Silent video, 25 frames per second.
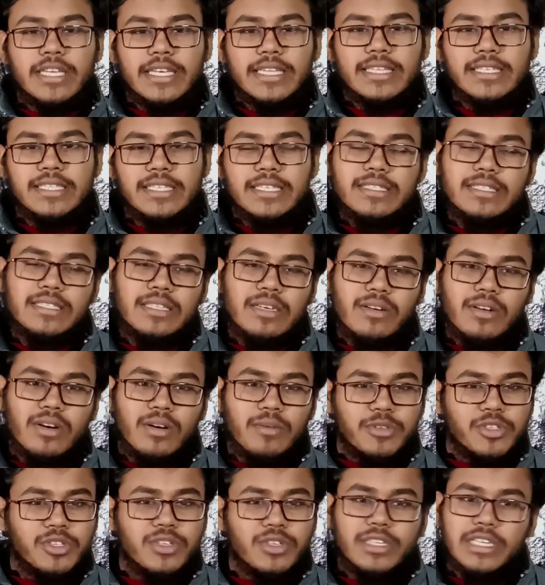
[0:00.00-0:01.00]
দেখতে যান তাহলে
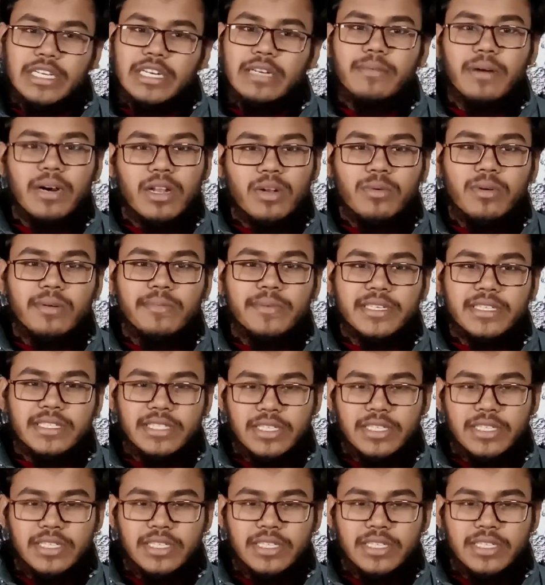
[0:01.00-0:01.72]
অবশ্যই ডেলে ভালো পাবেন